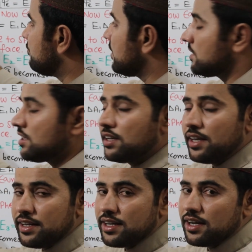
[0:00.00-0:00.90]
वेक्टर
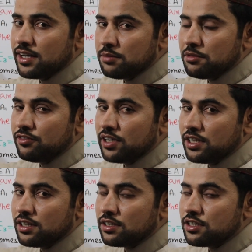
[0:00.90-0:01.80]
एरिया अगर मैं
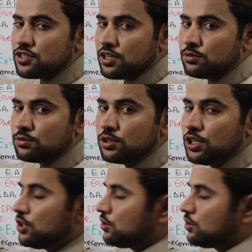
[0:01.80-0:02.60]
फाइंड करना चाहूँ